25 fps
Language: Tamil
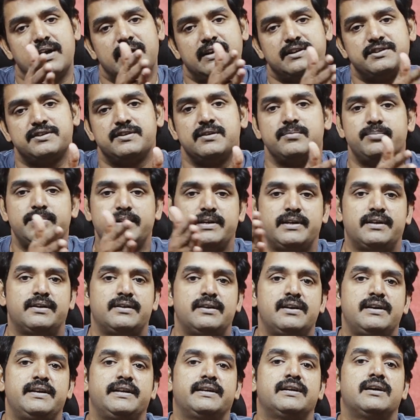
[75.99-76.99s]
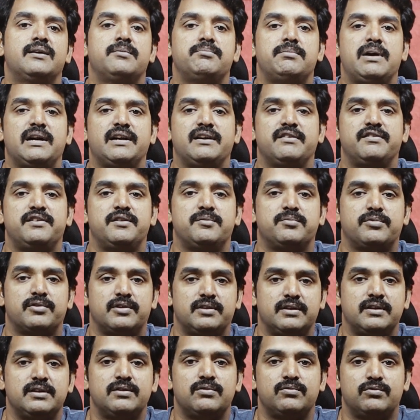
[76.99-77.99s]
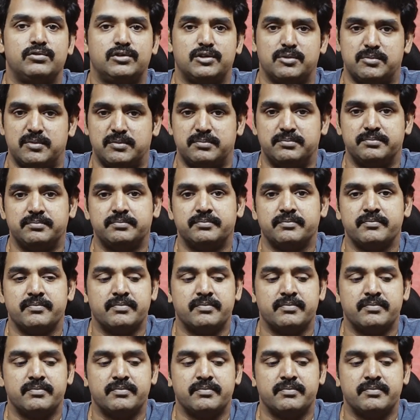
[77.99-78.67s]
டைரக்ஷனல் பிளேயர்னால் நீங்கள் பேங்க் நிஃப்டி போகிறது உத்தமம்